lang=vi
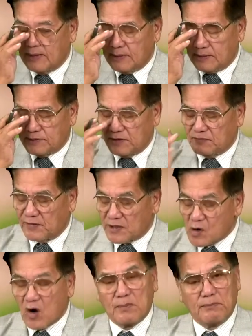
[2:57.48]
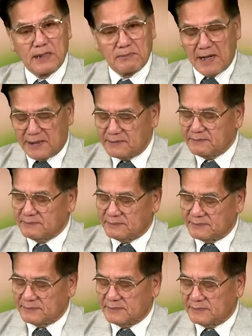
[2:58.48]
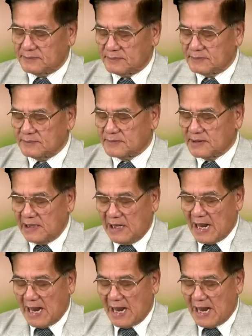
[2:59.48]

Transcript: nhưng vẫn còn minh mẫn, đi lại